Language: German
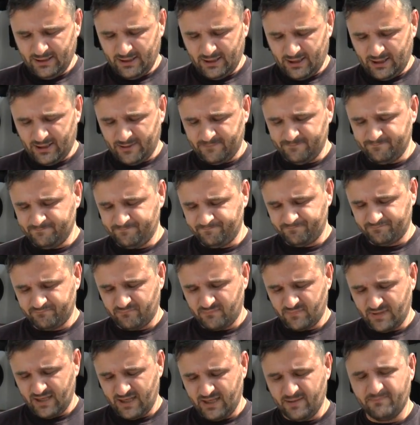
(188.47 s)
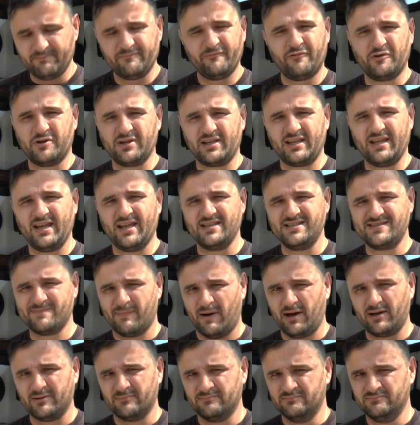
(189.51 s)
Ähm, nee, würde ich eher nicht
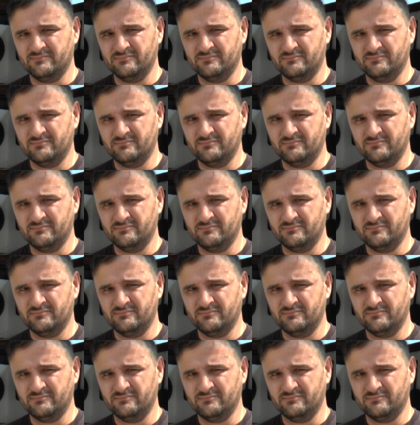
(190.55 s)
machen.